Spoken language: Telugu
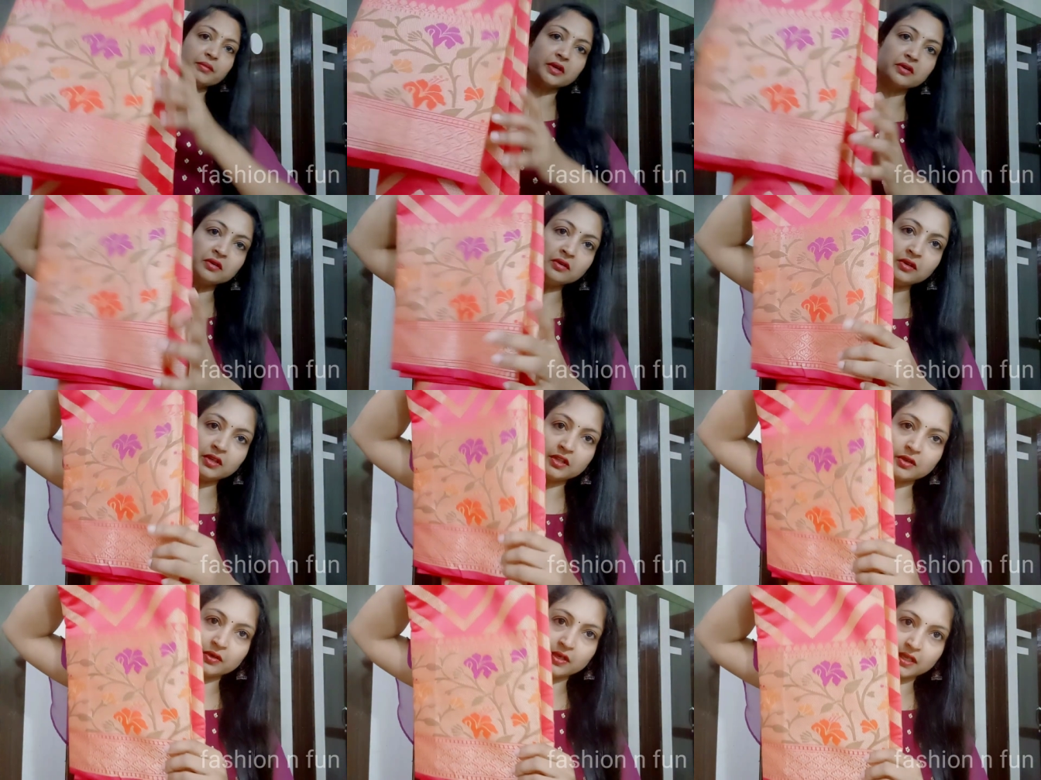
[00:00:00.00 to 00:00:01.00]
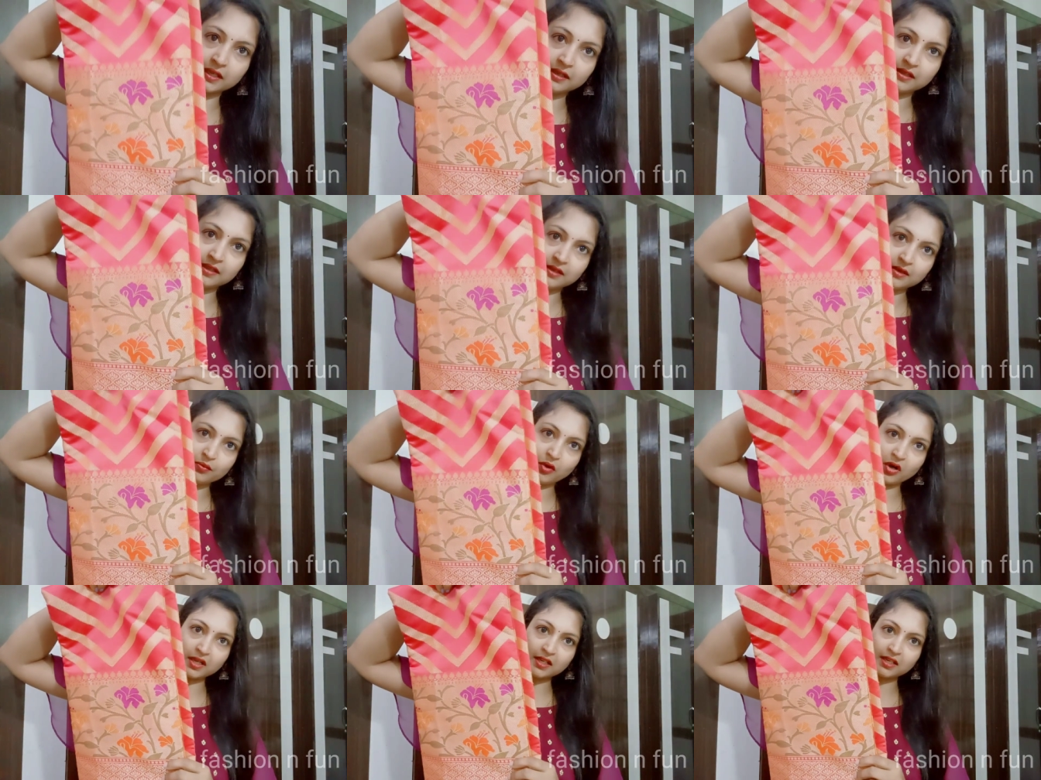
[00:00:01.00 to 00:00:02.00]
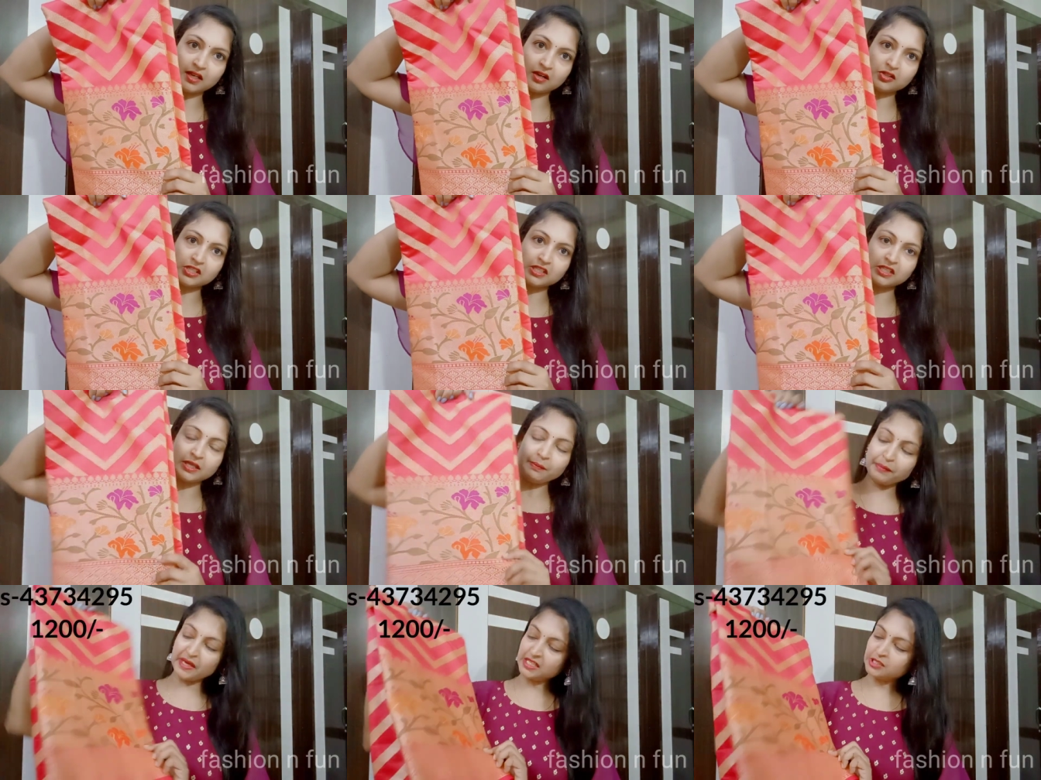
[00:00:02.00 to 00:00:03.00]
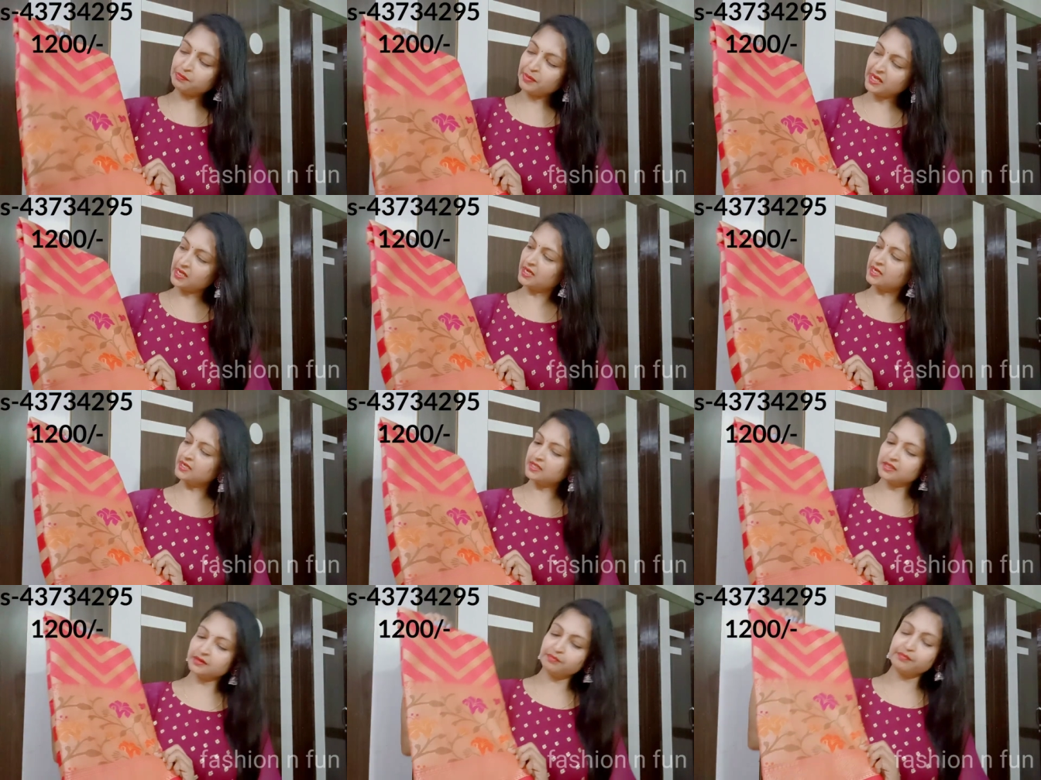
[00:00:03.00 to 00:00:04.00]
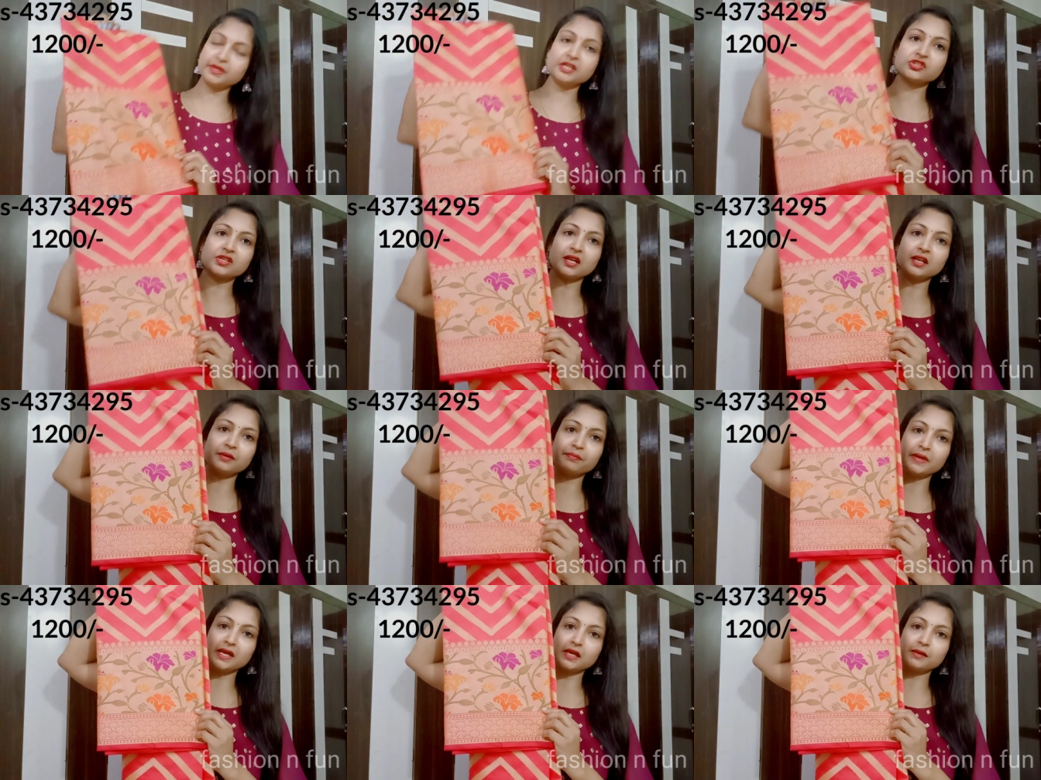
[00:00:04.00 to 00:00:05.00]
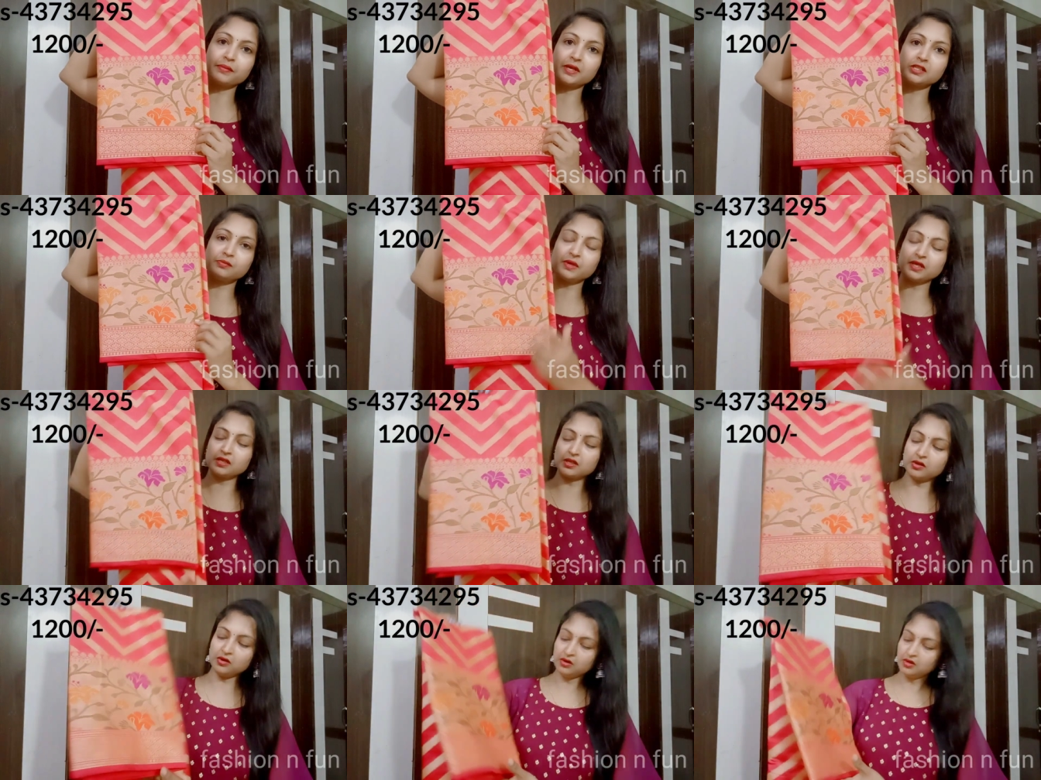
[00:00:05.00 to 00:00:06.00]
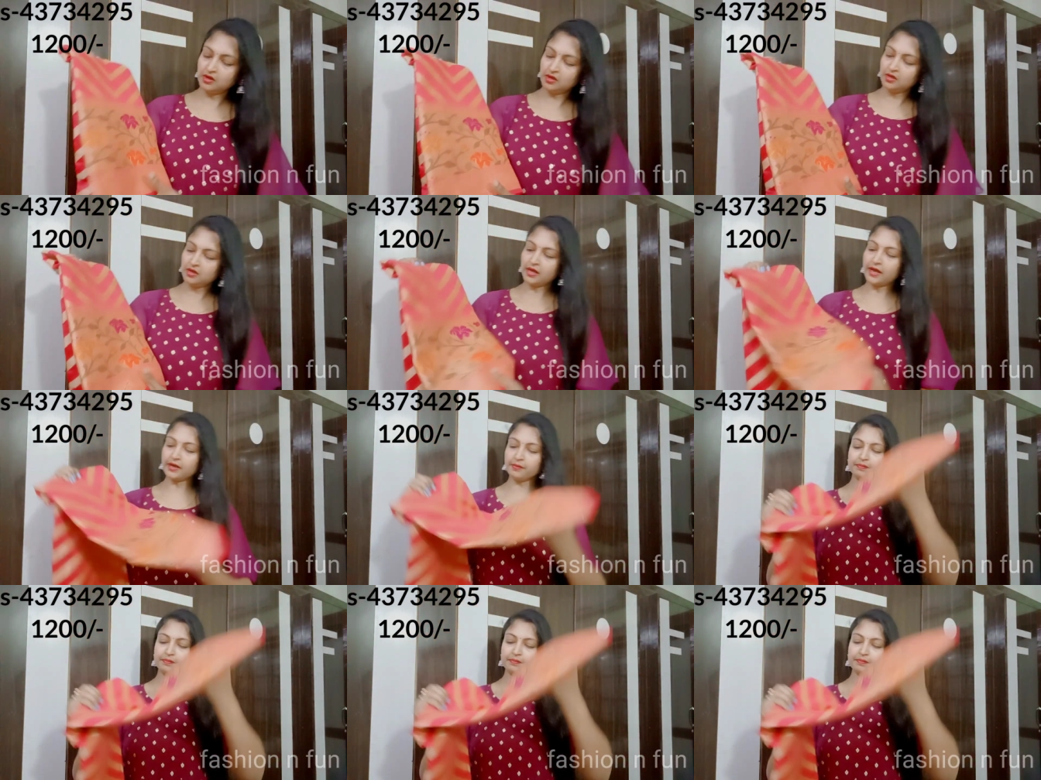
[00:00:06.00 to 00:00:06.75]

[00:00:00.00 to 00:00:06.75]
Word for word: మీకు ఇదిగోండి బార్డర్ ఇలా వచ్చింది పీచ్ పింక్ అండి ఇది పీచ్ కలర్ పింక్ పీచ్ పింక్లో అండ్